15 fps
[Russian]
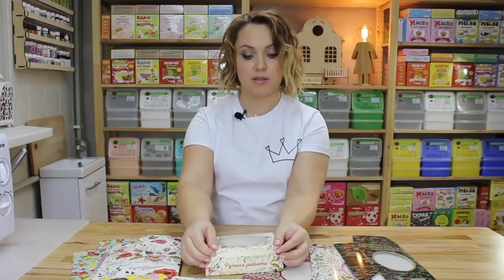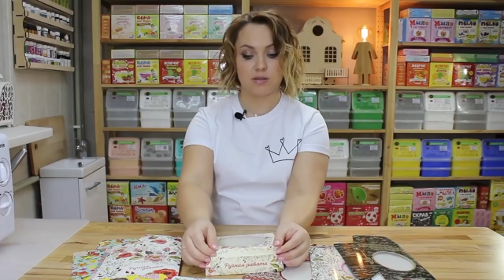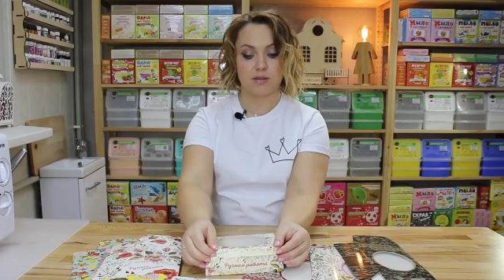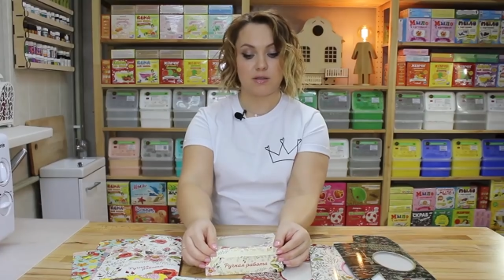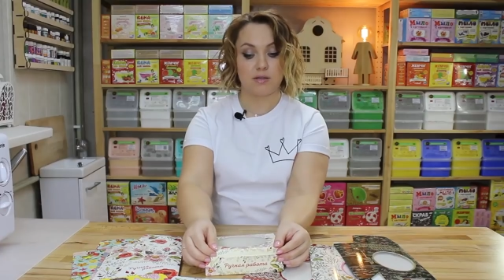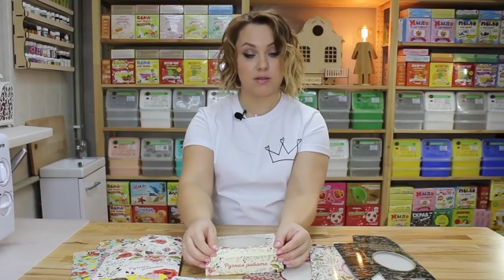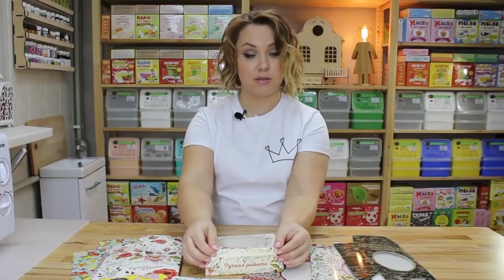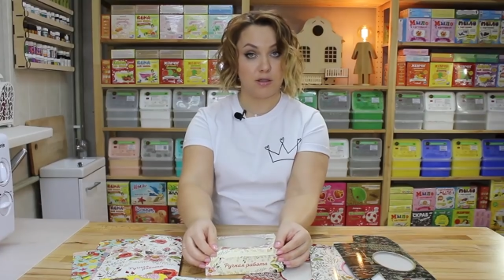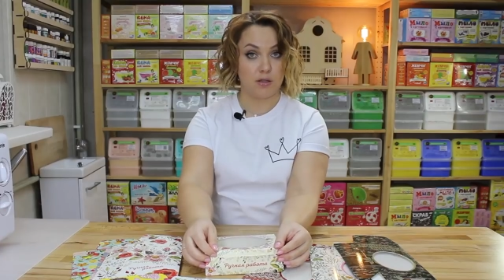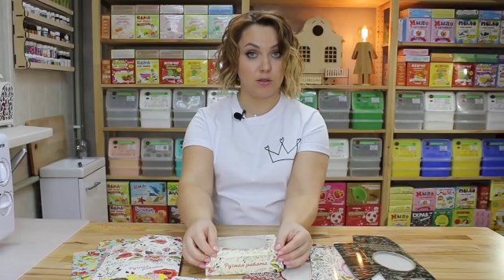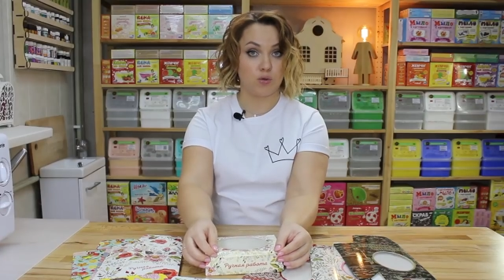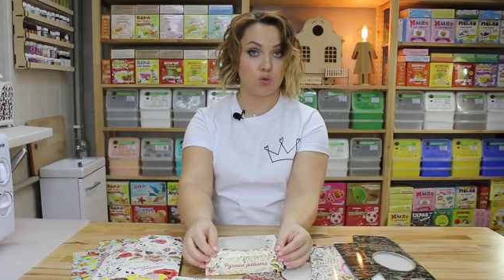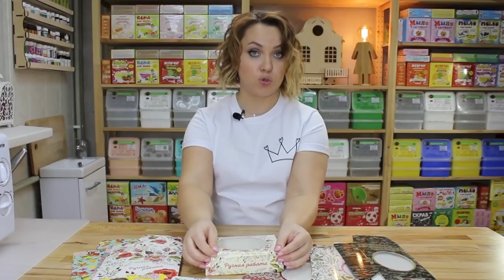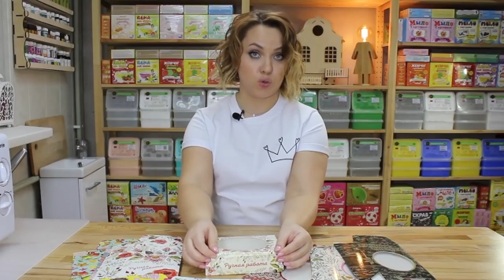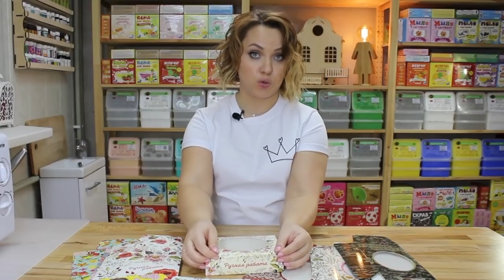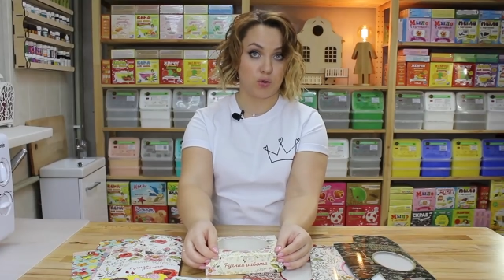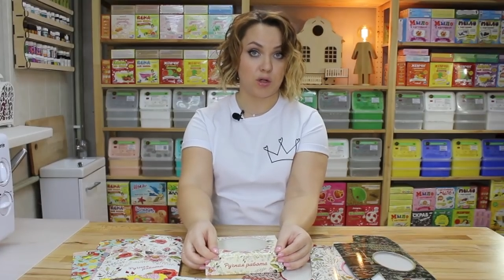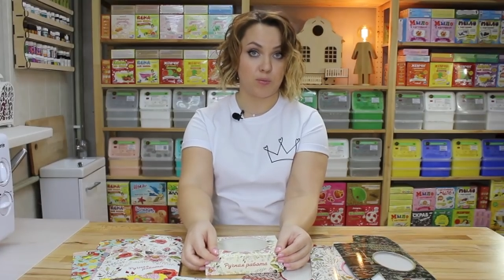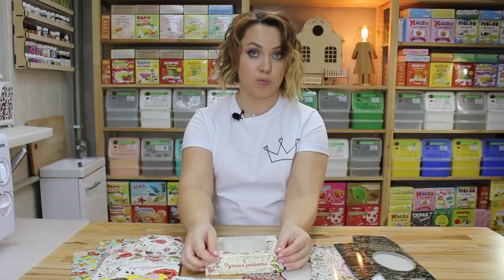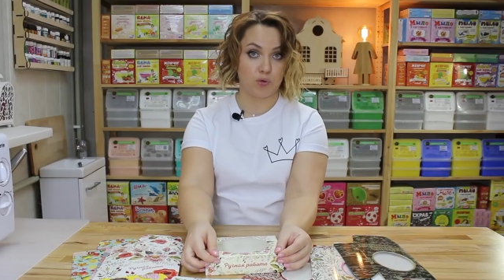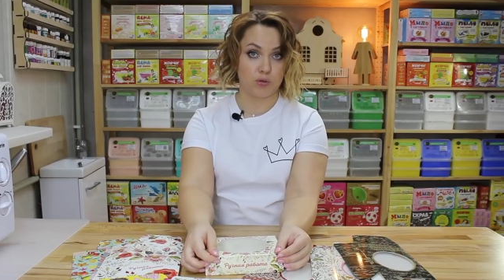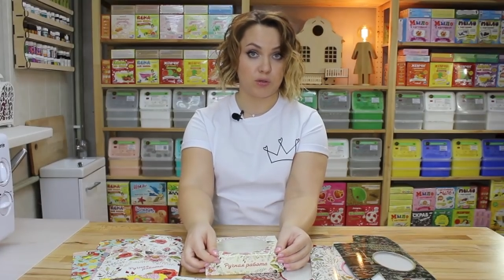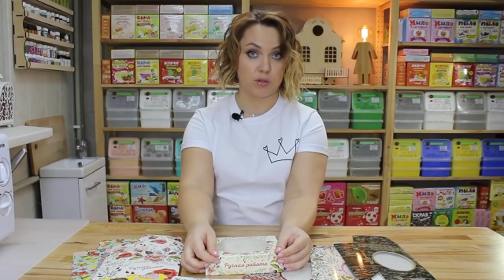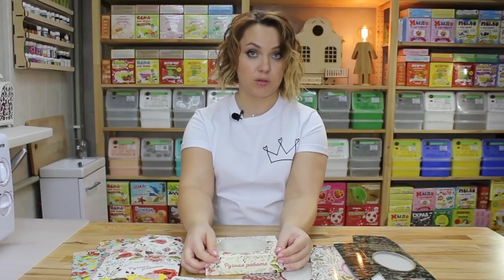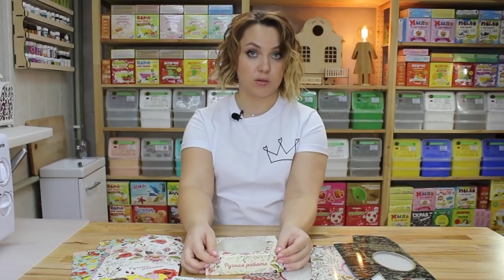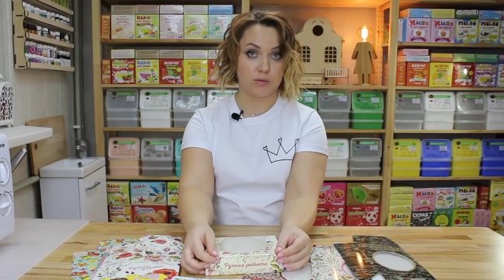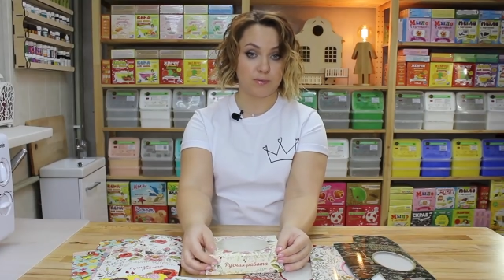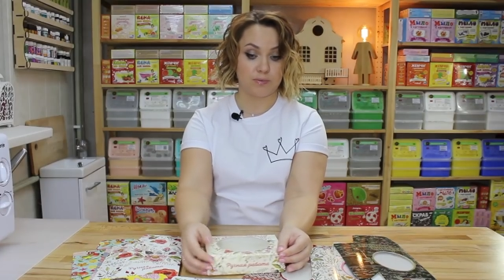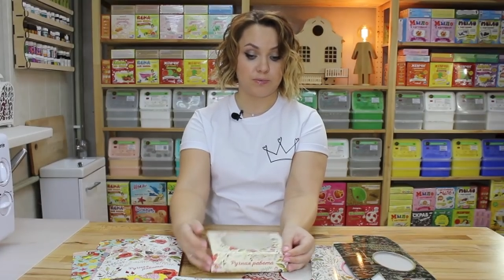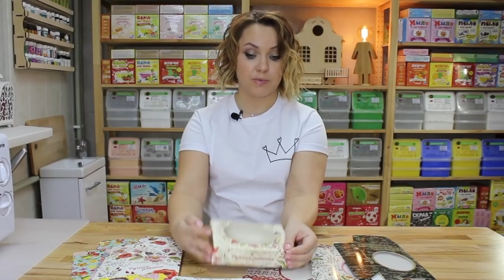из изделий ручной работы.
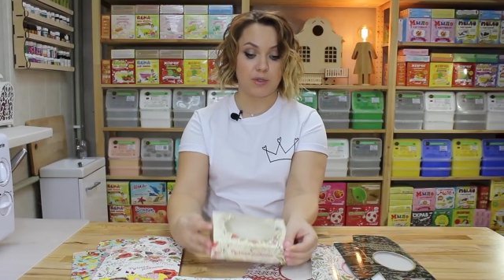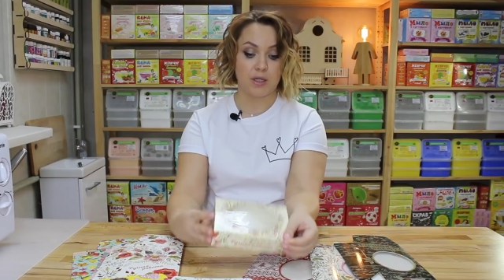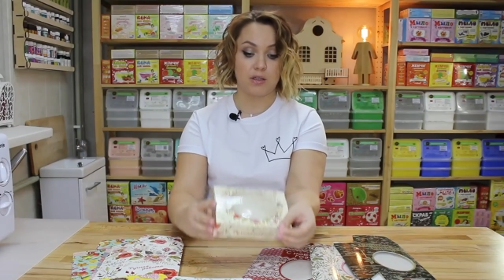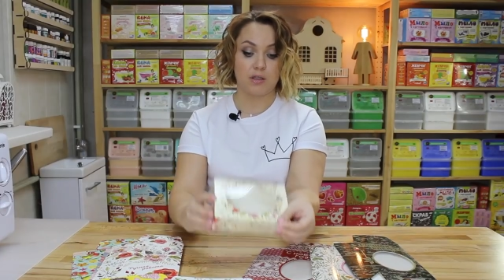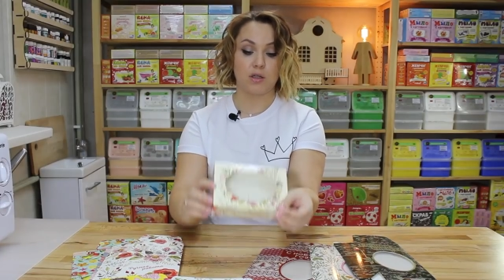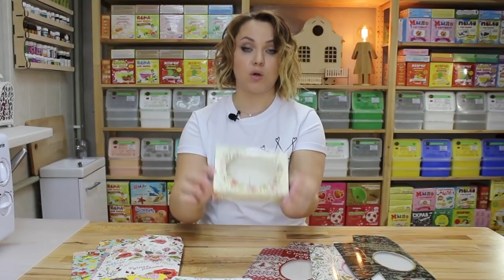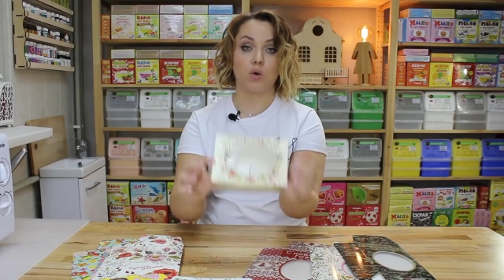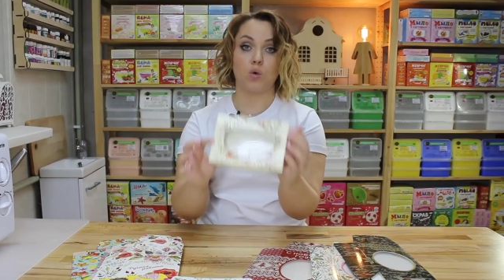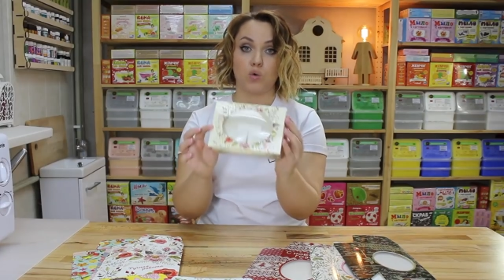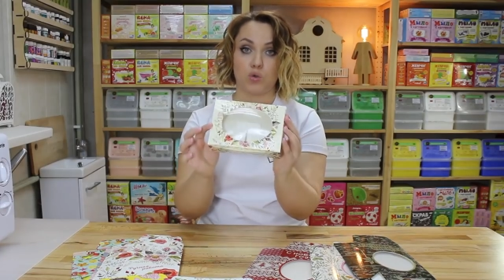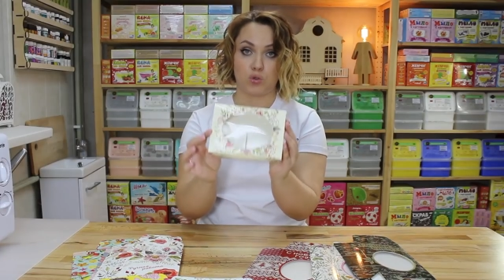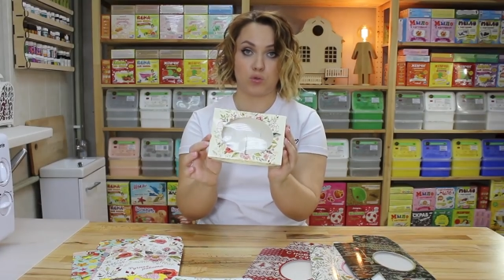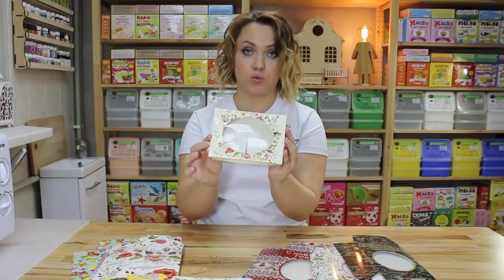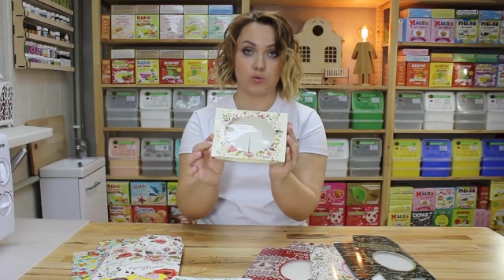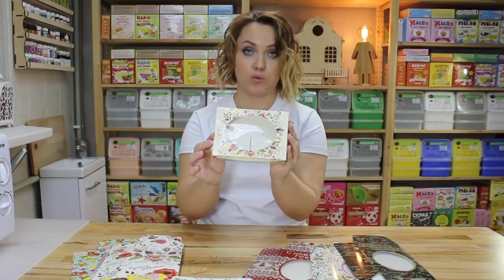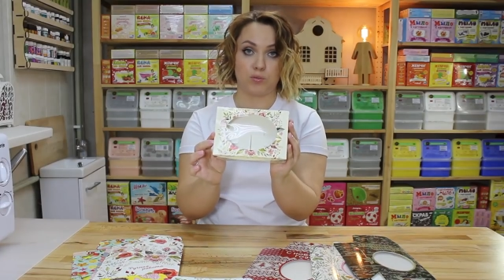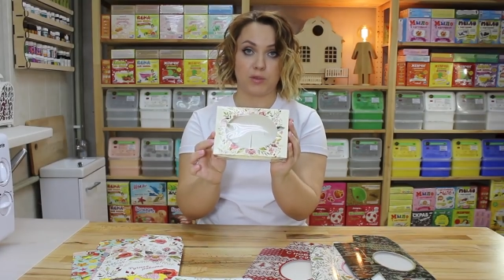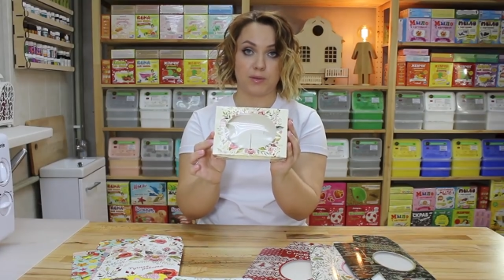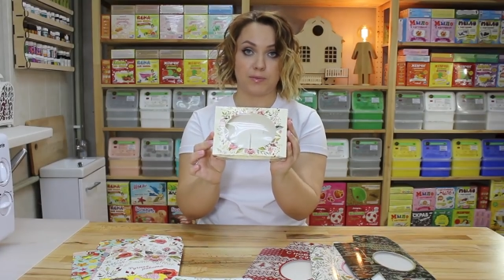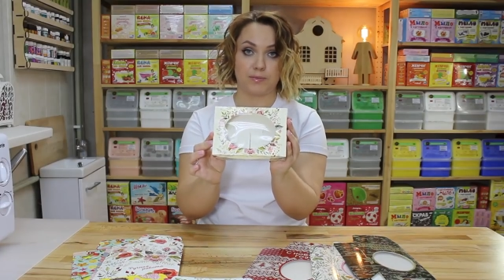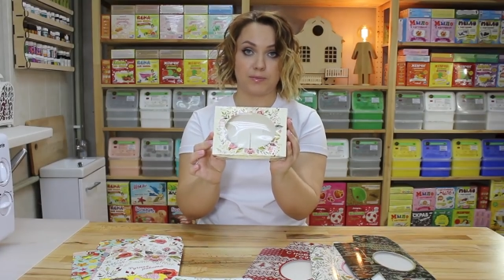Это очень удобно.